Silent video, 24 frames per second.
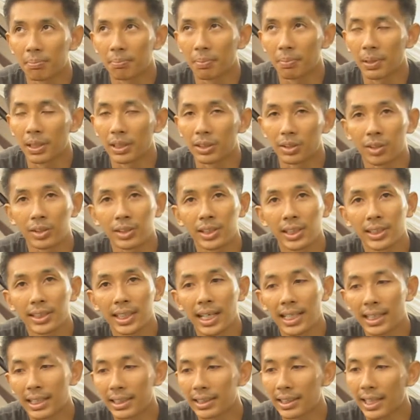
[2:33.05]
เปิดต่อเนื่อง
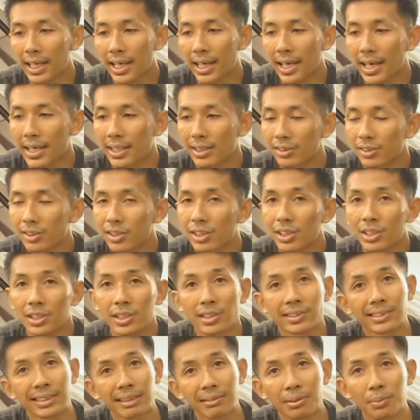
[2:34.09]
ได้ตั้งแต่ 4
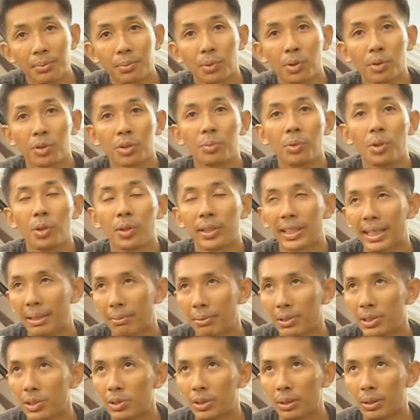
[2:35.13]
ถึง 36 ชั่วโมงนะครับ
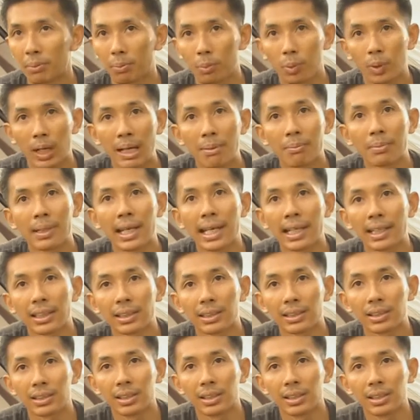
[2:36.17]
ขึ้นอยู่กับความแรง